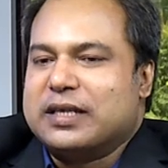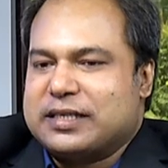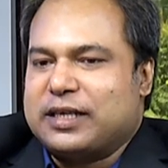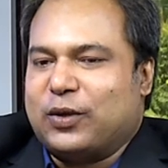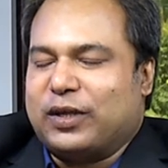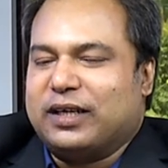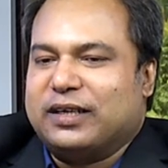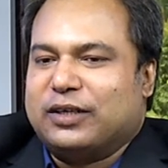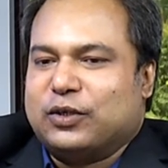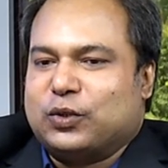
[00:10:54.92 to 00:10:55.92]
ছিলই
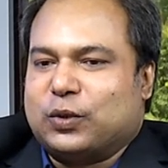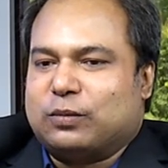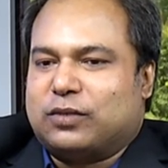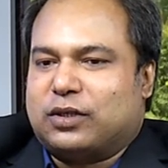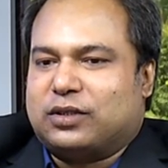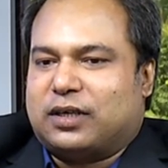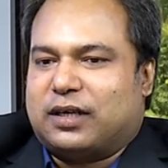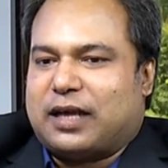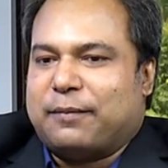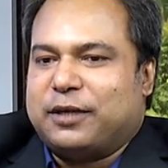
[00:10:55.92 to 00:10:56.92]
তো
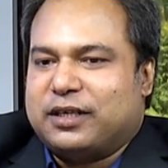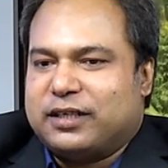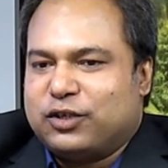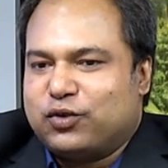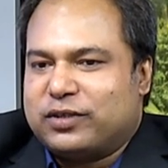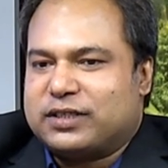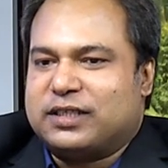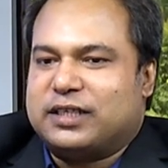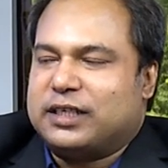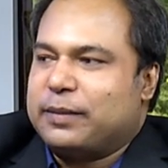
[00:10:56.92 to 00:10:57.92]
আমি
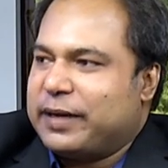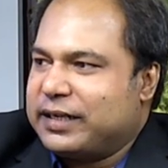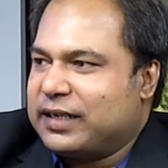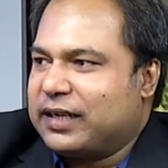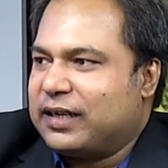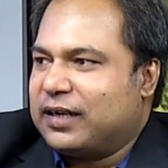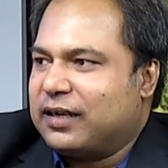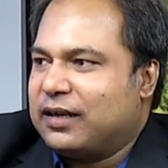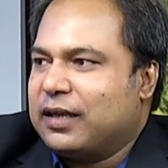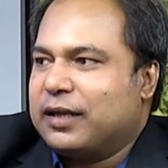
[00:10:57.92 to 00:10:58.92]
ইউনিভার্সিটি মেডিকেল
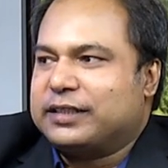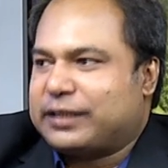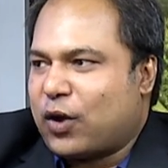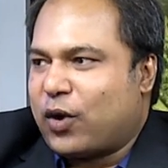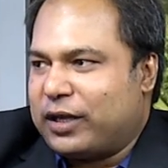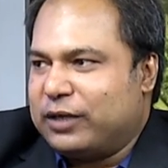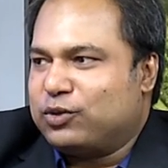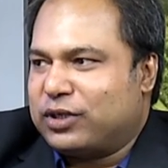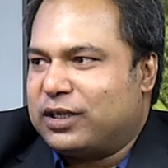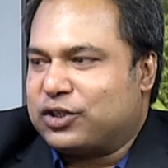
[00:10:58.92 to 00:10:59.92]
যেটা হয়
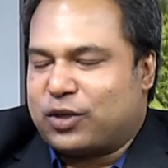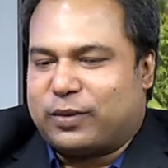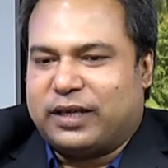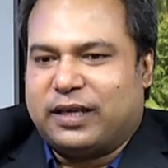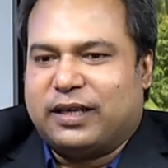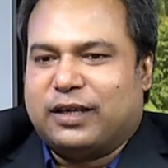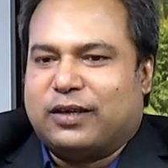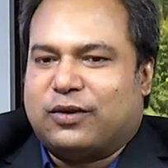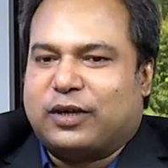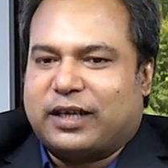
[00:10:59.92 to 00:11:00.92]
ইউজুয়ালি সবাই
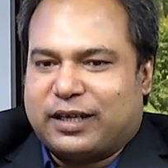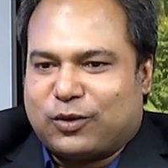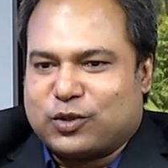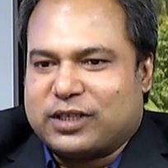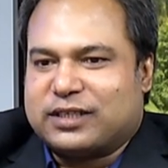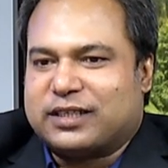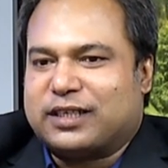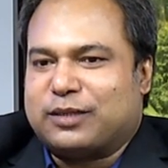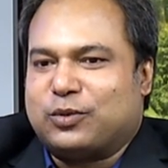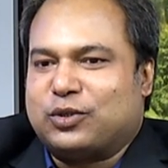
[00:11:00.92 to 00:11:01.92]
অনেকেই কোচিং
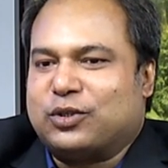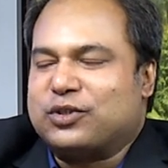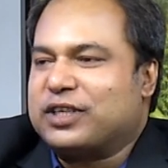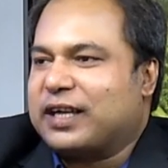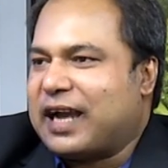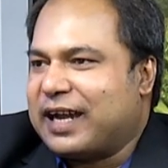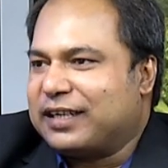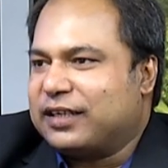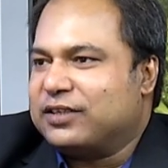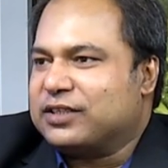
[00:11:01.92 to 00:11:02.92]
সেন্টারে ভর্তি হচ্ছে গাইড
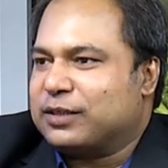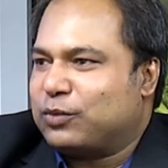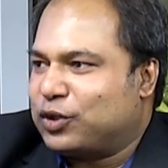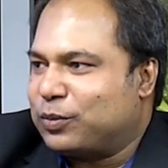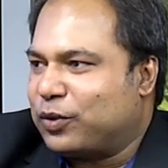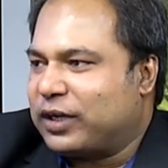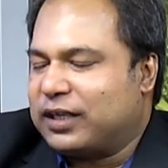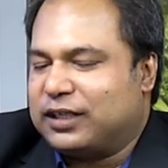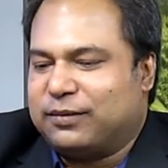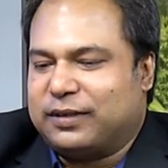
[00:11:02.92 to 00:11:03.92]
কিনছে ভর্তি পরীক্ষা
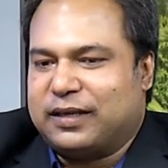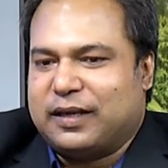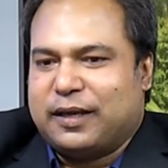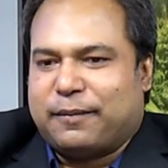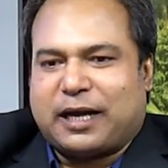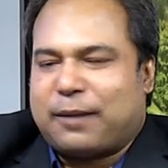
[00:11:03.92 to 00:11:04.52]
দেবে বাট